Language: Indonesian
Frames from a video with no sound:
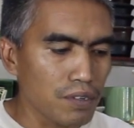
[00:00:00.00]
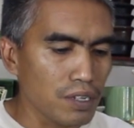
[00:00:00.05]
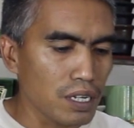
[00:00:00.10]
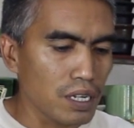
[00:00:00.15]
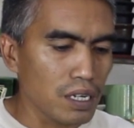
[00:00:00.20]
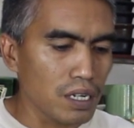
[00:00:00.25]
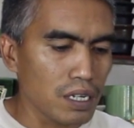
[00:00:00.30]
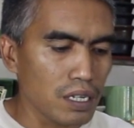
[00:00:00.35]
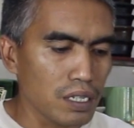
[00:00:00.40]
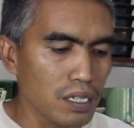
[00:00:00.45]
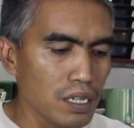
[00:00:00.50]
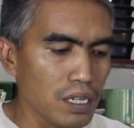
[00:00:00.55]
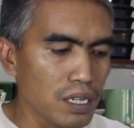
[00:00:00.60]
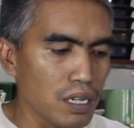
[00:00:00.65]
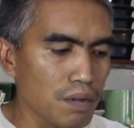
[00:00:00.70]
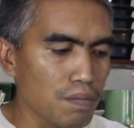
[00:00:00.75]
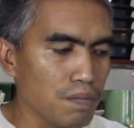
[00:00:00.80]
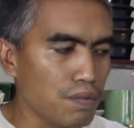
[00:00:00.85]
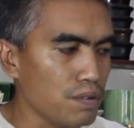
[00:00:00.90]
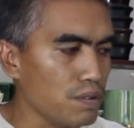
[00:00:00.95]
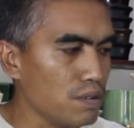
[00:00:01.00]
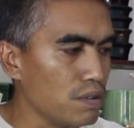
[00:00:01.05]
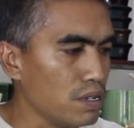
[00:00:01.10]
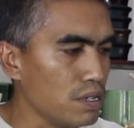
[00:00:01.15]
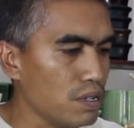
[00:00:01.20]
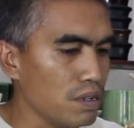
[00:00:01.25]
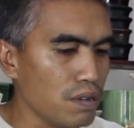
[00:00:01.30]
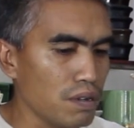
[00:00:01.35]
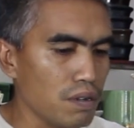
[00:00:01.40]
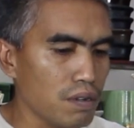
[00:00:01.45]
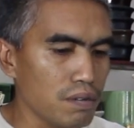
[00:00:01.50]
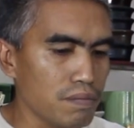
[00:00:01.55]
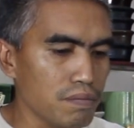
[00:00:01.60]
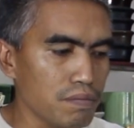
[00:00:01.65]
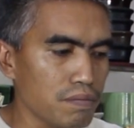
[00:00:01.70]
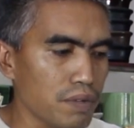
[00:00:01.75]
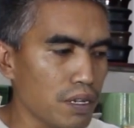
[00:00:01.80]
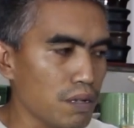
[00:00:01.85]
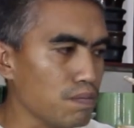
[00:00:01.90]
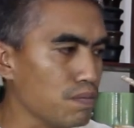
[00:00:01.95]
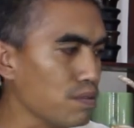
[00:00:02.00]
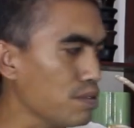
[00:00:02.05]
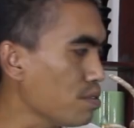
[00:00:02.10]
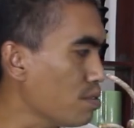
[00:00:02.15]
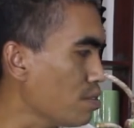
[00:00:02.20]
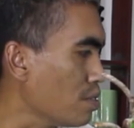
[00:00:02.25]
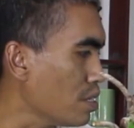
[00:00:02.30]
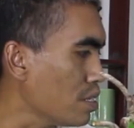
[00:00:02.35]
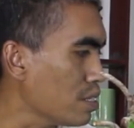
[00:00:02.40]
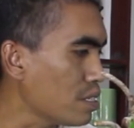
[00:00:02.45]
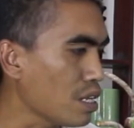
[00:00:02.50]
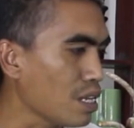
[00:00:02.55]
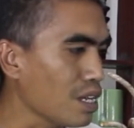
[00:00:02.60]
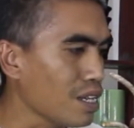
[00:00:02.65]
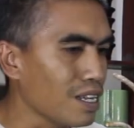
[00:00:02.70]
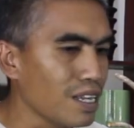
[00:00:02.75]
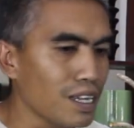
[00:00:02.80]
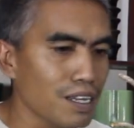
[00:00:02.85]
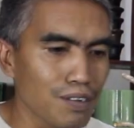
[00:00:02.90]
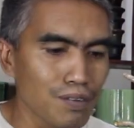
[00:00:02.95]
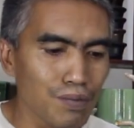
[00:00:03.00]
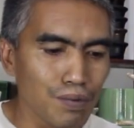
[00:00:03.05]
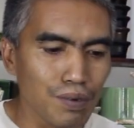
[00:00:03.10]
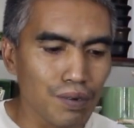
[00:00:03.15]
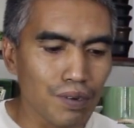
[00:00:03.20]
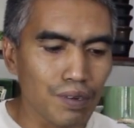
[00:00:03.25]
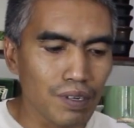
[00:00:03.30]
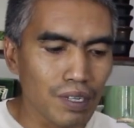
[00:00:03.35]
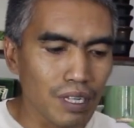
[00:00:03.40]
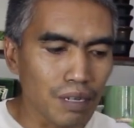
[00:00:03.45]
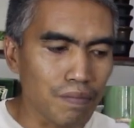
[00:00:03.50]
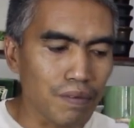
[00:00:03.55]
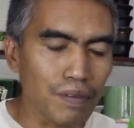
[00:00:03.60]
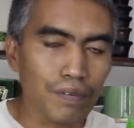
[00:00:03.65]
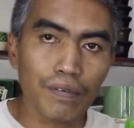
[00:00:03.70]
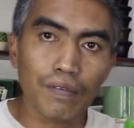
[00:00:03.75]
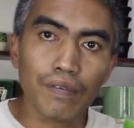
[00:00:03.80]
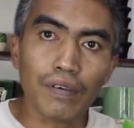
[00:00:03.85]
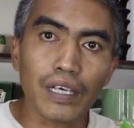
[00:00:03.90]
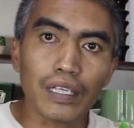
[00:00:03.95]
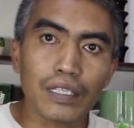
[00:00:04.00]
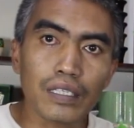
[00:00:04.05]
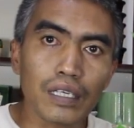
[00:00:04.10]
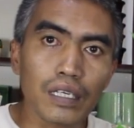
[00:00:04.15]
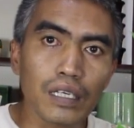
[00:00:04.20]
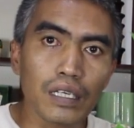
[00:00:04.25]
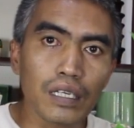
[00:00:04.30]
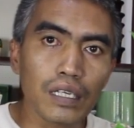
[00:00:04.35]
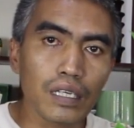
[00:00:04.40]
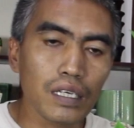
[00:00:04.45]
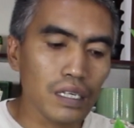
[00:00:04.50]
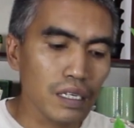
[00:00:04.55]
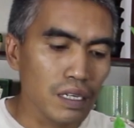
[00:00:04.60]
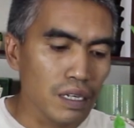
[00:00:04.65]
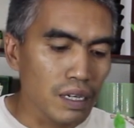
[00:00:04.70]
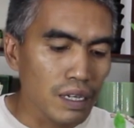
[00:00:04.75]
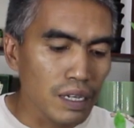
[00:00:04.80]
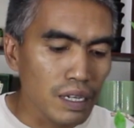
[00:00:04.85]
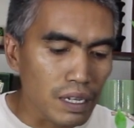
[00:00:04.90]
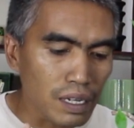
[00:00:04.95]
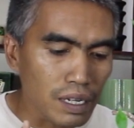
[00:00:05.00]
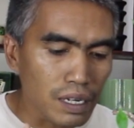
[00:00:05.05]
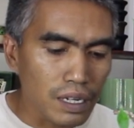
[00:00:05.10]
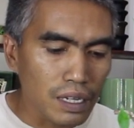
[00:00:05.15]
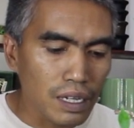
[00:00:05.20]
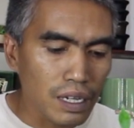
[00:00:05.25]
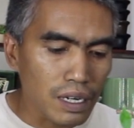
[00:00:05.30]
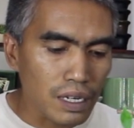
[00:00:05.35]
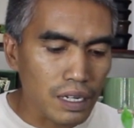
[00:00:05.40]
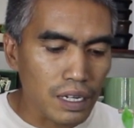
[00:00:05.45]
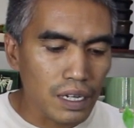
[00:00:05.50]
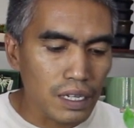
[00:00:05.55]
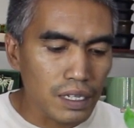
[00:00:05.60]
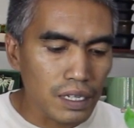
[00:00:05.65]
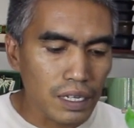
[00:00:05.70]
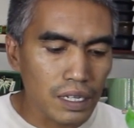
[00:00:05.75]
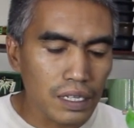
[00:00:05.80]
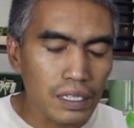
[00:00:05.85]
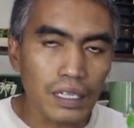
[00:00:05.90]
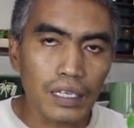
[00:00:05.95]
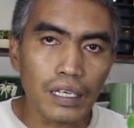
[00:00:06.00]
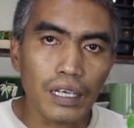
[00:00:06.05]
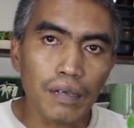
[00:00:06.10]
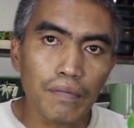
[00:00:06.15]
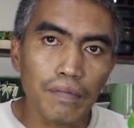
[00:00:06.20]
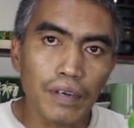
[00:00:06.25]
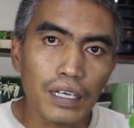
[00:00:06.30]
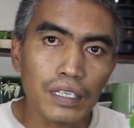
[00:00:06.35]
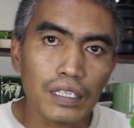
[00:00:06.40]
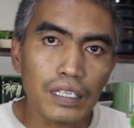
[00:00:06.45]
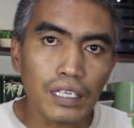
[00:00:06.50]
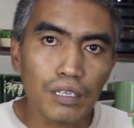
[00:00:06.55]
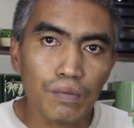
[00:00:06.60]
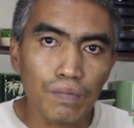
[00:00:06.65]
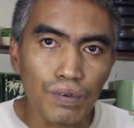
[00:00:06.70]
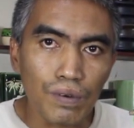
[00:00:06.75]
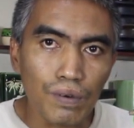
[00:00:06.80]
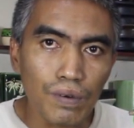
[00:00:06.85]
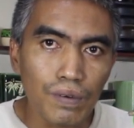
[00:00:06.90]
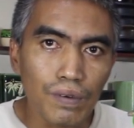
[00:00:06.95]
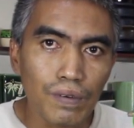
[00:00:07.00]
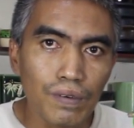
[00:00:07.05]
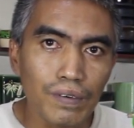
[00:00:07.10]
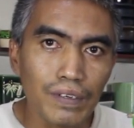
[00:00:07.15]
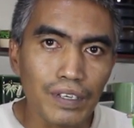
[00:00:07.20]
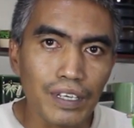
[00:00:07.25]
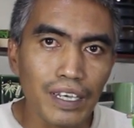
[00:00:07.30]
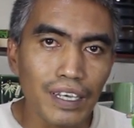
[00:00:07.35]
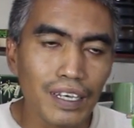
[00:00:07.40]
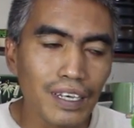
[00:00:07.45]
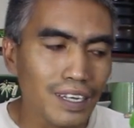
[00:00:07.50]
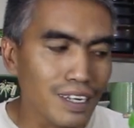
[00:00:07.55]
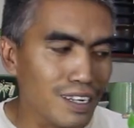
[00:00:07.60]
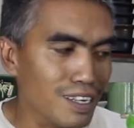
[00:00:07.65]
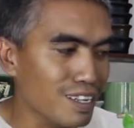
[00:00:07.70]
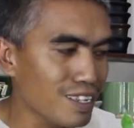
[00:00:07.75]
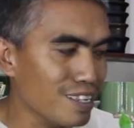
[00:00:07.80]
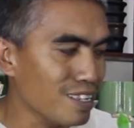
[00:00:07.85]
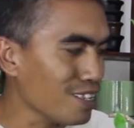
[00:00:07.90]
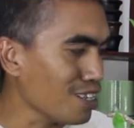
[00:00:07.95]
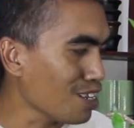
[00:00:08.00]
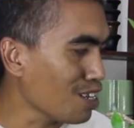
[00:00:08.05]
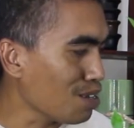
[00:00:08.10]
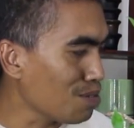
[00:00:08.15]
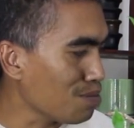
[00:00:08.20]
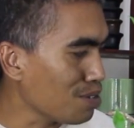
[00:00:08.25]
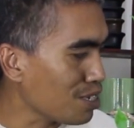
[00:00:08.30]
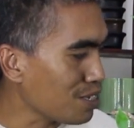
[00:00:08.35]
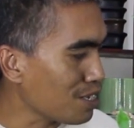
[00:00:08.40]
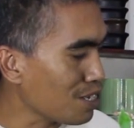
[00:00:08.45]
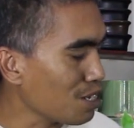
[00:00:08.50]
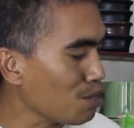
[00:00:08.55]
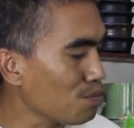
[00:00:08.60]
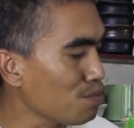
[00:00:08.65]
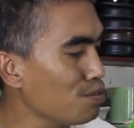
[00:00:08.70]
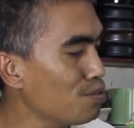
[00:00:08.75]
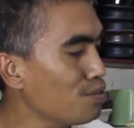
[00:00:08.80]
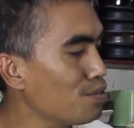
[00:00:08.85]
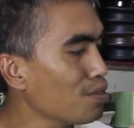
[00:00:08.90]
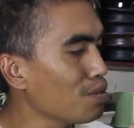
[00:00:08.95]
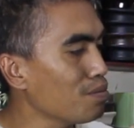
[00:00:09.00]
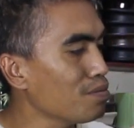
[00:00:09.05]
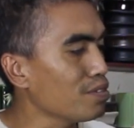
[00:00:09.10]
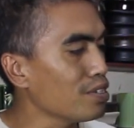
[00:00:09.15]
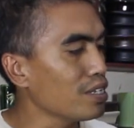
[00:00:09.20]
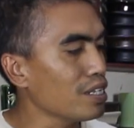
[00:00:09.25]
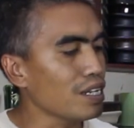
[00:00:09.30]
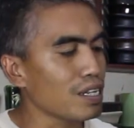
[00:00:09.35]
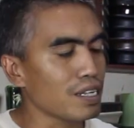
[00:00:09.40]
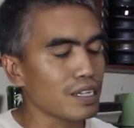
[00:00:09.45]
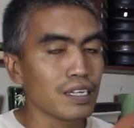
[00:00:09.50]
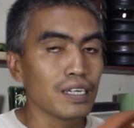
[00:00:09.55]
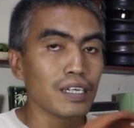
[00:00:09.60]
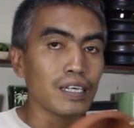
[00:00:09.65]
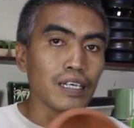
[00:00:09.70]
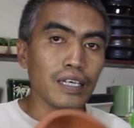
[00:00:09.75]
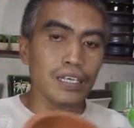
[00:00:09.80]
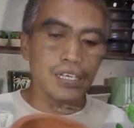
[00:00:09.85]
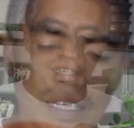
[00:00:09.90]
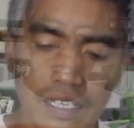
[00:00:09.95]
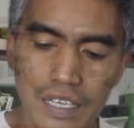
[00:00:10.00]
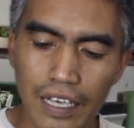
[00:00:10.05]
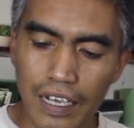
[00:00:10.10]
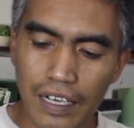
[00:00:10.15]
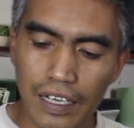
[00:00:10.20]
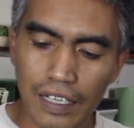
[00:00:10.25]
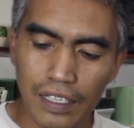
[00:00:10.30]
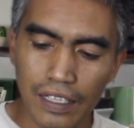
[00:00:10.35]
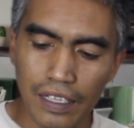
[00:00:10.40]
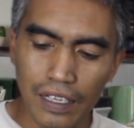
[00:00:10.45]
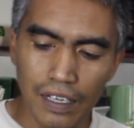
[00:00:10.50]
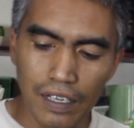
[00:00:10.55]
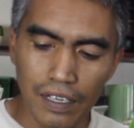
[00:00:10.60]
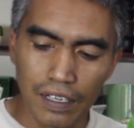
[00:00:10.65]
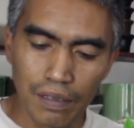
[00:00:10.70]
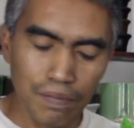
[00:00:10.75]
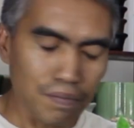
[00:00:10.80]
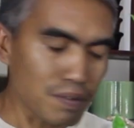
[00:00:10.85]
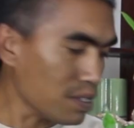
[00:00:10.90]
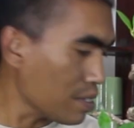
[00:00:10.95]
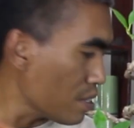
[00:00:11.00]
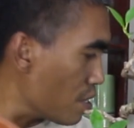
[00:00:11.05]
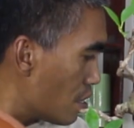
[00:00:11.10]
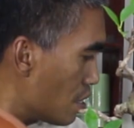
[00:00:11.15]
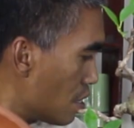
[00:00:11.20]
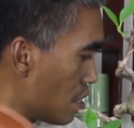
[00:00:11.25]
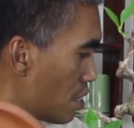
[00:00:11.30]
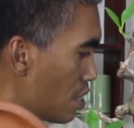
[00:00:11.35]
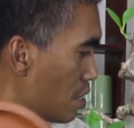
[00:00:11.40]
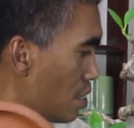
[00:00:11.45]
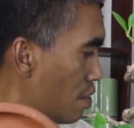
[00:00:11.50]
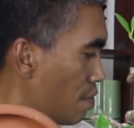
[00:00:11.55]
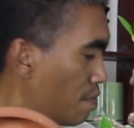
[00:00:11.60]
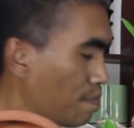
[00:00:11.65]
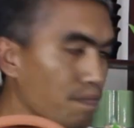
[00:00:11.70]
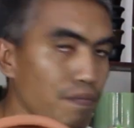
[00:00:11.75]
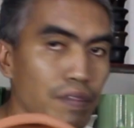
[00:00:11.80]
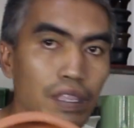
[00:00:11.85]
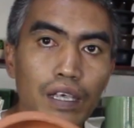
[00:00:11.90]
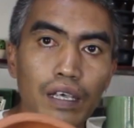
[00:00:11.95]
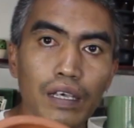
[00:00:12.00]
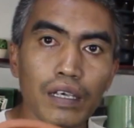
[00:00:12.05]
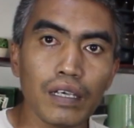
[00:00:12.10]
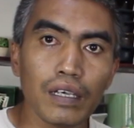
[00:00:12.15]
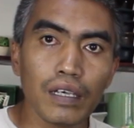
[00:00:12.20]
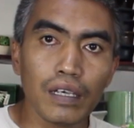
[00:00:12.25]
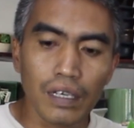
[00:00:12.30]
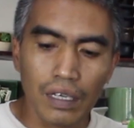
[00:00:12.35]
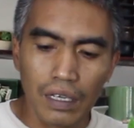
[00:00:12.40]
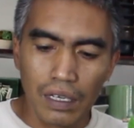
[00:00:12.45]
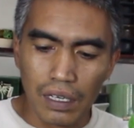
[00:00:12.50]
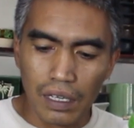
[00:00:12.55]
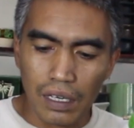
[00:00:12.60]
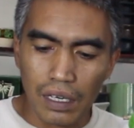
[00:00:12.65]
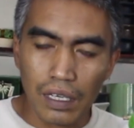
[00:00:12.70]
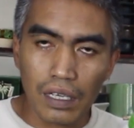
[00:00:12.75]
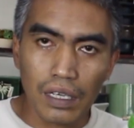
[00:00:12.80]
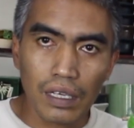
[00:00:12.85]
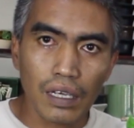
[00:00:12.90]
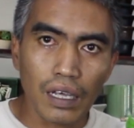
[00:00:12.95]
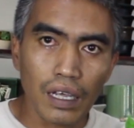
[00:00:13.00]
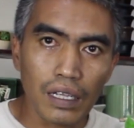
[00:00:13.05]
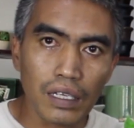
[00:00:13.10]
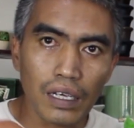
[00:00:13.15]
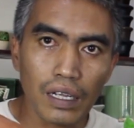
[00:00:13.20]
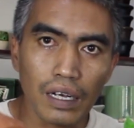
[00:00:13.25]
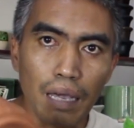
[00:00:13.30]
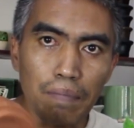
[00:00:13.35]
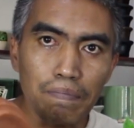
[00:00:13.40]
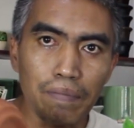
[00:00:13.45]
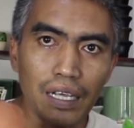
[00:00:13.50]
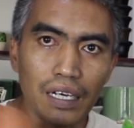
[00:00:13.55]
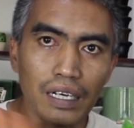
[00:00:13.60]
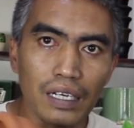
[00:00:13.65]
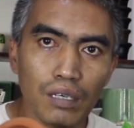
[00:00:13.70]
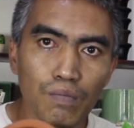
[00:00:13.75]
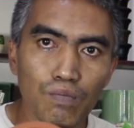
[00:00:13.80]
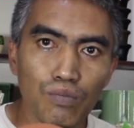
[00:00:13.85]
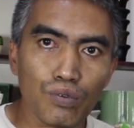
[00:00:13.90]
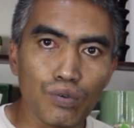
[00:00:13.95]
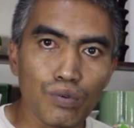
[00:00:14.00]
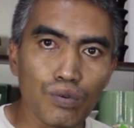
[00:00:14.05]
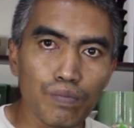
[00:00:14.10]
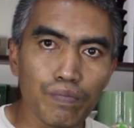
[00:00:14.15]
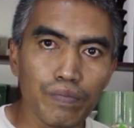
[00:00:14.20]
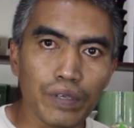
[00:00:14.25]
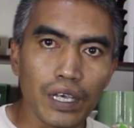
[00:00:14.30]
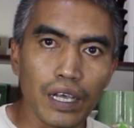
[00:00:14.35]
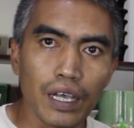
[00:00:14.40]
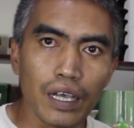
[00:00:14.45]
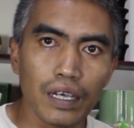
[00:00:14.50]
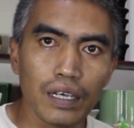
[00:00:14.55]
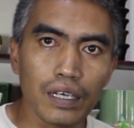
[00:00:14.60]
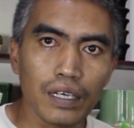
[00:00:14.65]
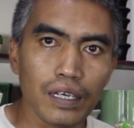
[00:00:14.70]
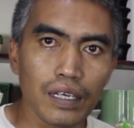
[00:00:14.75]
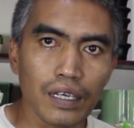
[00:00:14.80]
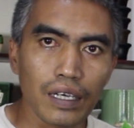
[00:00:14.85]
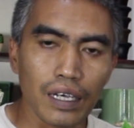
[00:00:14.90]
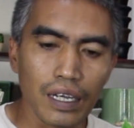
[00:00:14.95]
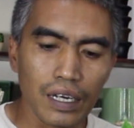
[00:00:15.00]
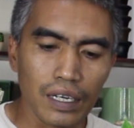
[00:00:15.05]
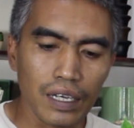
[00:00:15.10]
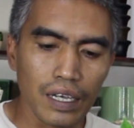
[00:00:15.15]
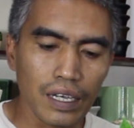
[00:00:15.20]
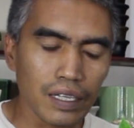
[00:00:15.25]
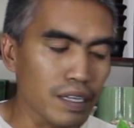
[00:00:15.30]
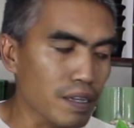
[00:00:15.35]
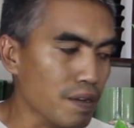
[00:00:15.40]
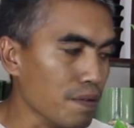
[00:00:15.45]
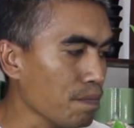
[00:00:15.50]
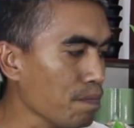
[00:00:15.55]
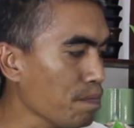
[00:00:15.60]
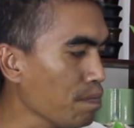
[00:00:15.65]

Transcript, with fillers: mungkin ini 30 atau 40 ini ya, saya nggak ngukur tapi ukuran segini ini harganya 13.000 ya harganya 13.000 kemudian yang kecil seperti ini ya ini hanya 8.000 rupiah harganya